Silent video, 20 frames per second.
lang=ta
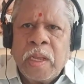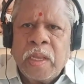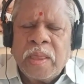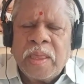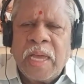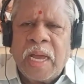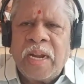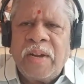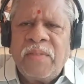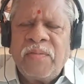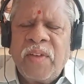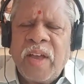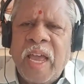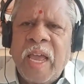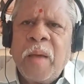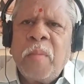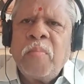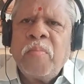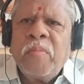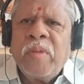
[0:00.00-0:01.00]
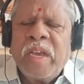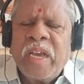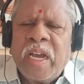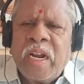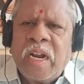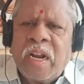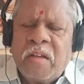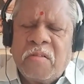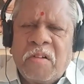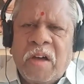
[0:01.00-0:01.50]
தன்வயம் என்ற
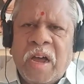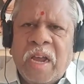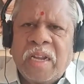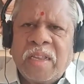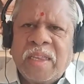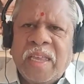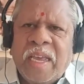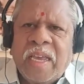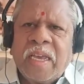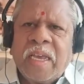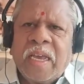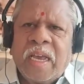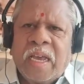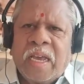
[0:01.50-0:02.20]
வார்த்தைக்கு